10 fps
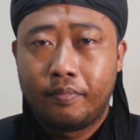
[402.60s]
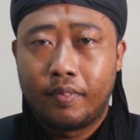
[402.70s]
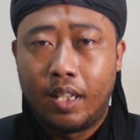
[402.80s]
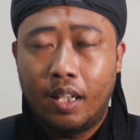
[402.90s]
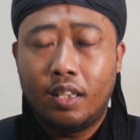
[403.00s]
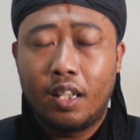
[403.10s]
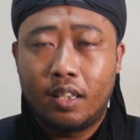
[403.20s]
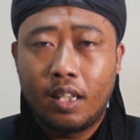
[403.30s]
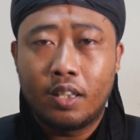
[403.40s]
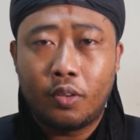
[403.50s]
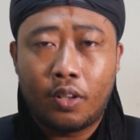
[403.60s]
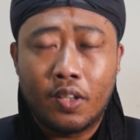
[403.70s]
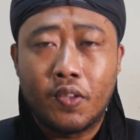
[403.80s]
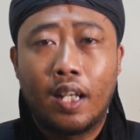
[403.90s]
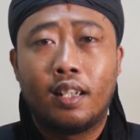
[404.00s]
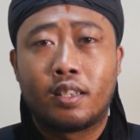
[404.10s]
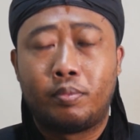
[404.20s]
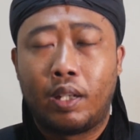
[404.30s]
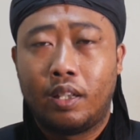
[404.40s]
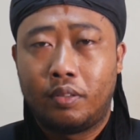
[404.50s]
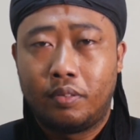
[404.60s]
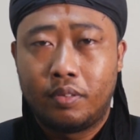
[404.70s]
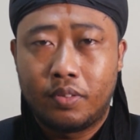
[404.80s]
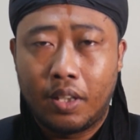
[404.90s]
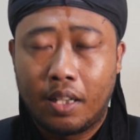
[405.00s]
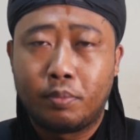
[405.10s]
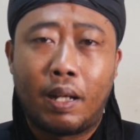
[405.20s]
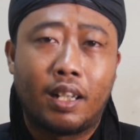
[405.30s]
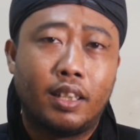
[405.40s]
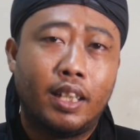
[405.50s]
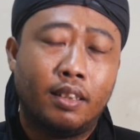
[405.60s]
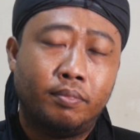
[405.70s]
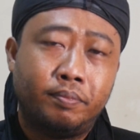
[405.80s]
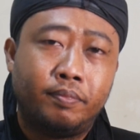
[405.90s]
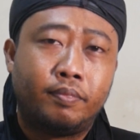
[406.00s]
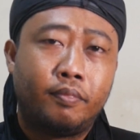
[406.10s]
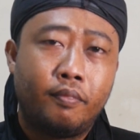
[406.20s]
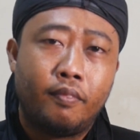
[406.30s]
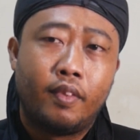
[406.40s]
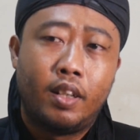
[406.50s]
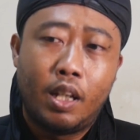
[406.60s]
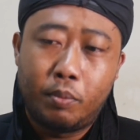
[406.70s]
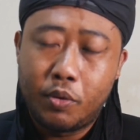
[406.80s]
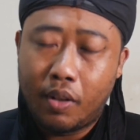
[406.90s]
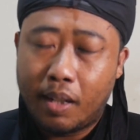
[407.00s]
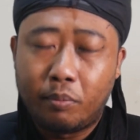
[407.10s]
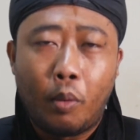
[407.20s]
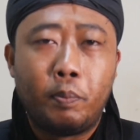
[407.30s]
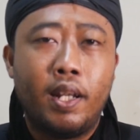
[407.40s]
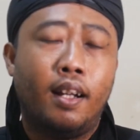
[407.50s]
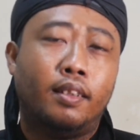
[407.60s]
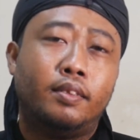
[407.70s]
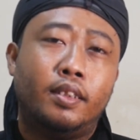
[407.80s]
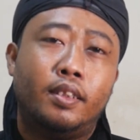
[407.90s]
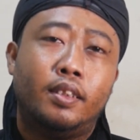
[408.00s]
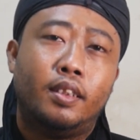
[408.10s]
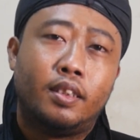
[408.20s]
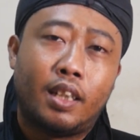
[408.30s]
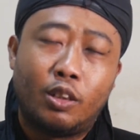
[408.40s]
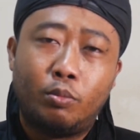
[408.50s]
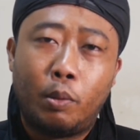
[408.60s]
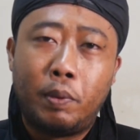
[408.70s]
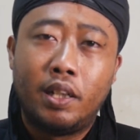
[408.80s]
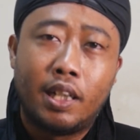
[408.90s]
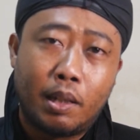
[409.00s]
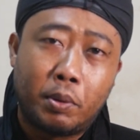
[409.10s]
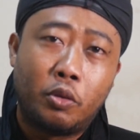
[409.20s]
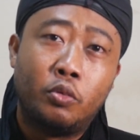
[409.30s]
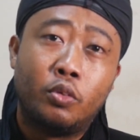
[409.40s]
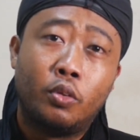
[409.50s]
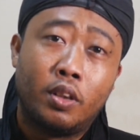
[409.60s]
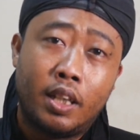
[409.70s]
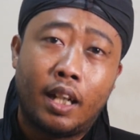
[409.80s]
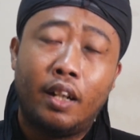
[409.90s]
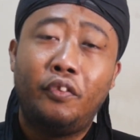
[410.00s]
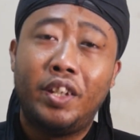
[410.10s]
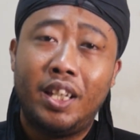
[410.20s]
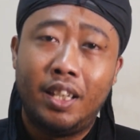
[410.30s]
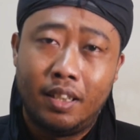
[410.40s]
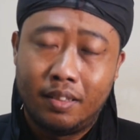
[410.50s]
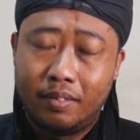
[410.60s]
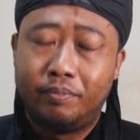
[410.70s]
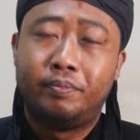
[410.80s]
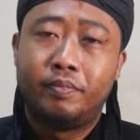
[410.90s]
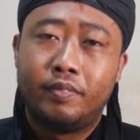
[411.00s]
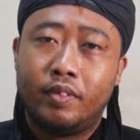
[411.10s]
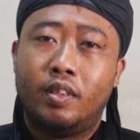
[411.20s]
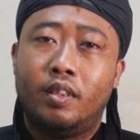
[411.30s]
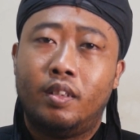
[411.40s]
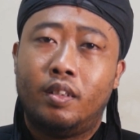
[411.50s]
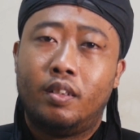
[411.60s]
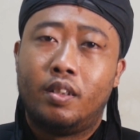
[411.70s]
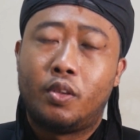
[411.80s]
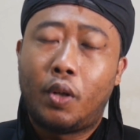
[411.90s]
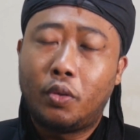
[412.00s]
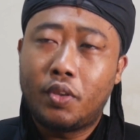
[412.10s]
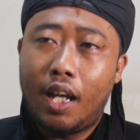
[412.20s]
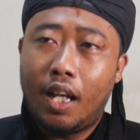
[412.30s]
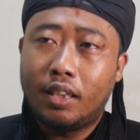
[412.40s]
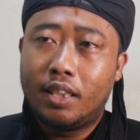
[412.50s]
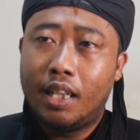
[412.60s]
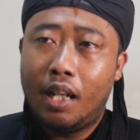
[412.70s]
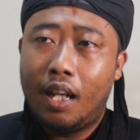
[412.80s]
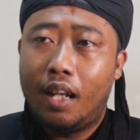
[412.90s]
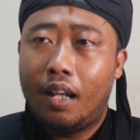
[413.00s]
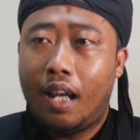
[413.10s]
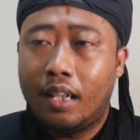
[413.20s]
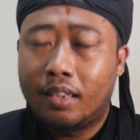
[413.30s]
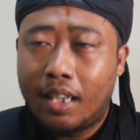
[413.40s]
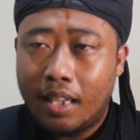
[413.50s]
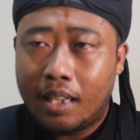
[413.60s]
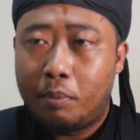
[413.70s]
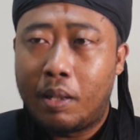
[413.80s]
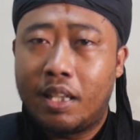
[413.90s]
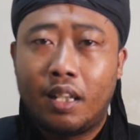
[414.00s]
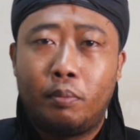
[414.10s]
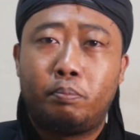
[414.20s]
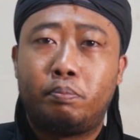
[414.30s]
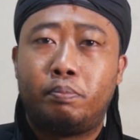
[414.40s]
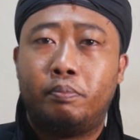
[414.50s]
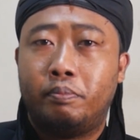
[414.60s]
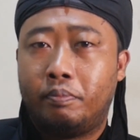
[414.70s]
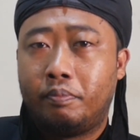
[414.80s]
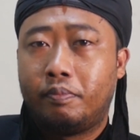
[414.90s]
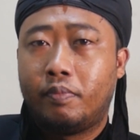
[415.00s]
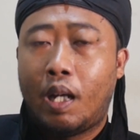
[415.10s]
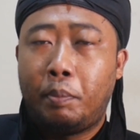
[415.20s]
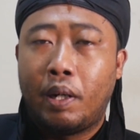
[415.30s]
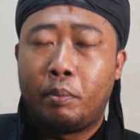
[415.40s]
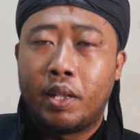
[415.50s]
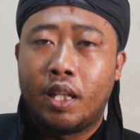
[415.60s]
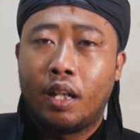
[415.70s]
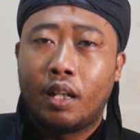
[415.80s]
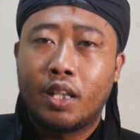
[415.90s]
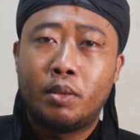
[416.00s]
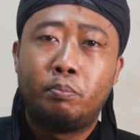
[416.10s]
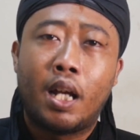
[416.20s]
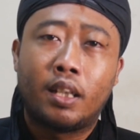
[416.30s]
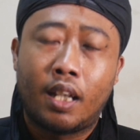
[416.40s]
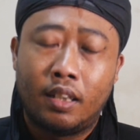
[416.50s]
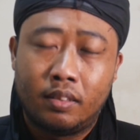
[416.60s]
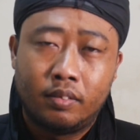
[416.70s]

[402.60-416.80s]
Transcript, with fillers: ya dia, dia seorang sales begitu sales marketing dia penjualan mobil satu mobil dia dapat untung ya kan fee suatu saat dia ada yang namanya apa namanya kesempatan